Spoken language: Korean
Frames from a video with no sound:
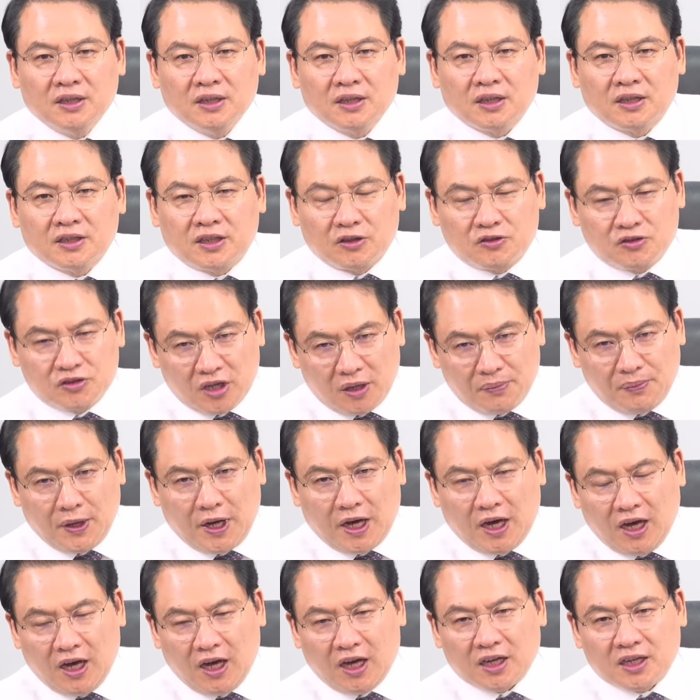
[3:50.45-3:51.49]
그때
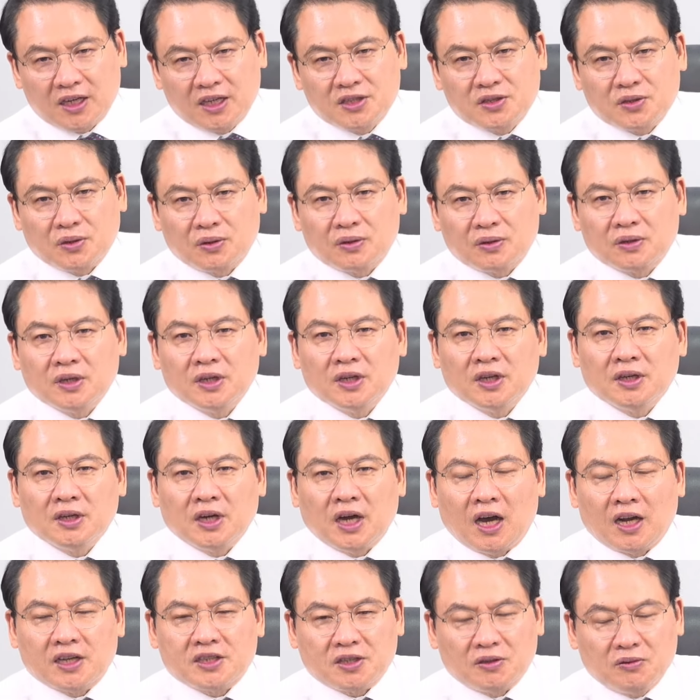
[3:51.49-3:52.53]
주사파 그쪽
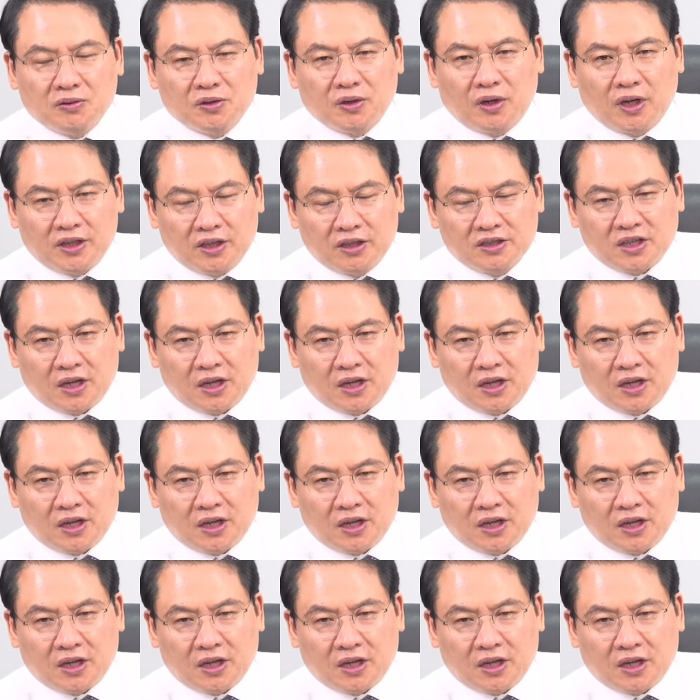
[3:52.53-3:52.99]
학생 운동했던